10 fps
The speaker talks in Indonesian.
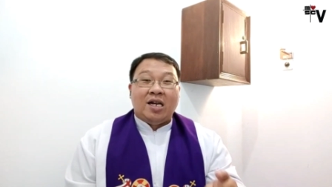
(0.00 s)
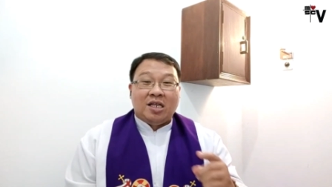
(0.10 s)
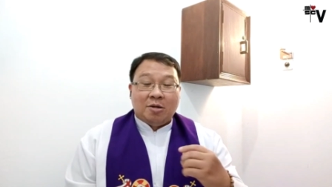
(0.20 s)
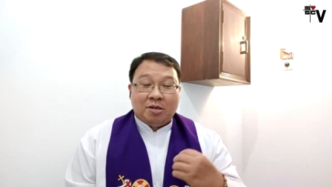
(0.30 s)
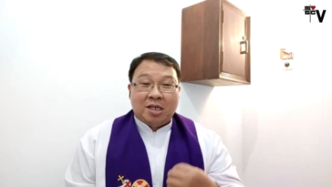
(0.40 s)
Di
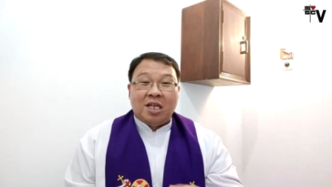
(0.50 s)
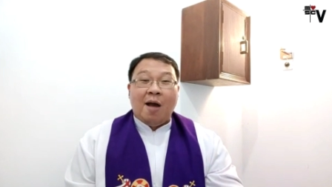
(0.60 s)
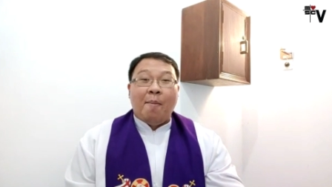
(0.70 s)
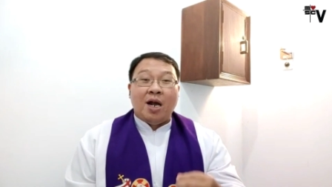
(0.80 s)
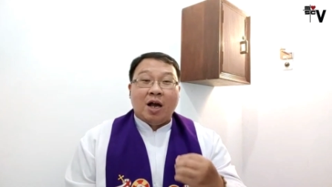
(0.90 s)
dalam
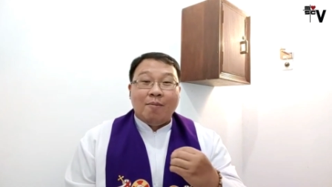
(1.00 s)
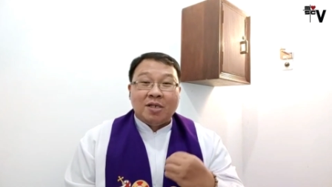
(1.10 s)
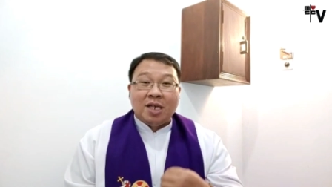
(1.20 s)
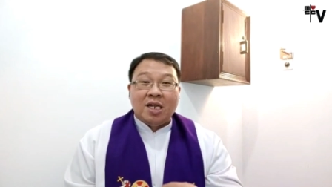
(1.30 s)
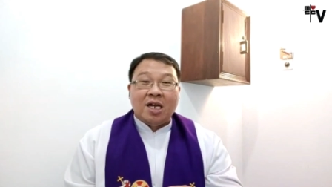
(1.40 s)
setiap
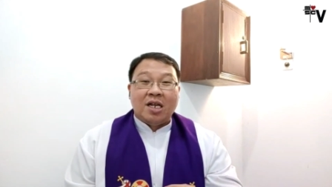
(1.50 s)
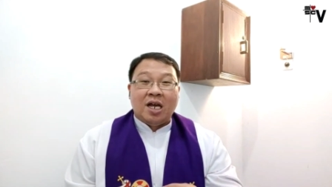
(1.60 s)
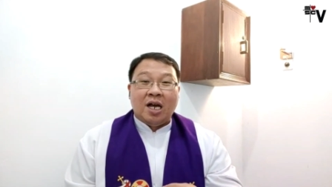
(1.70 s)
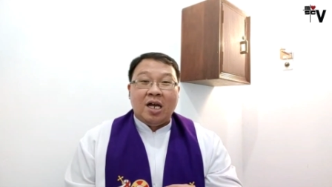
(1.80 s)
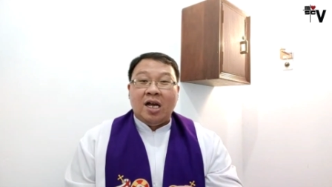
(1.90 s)

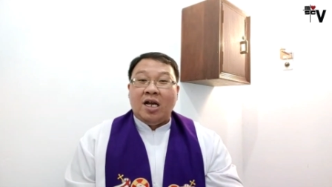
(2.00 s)
kemiskinannya,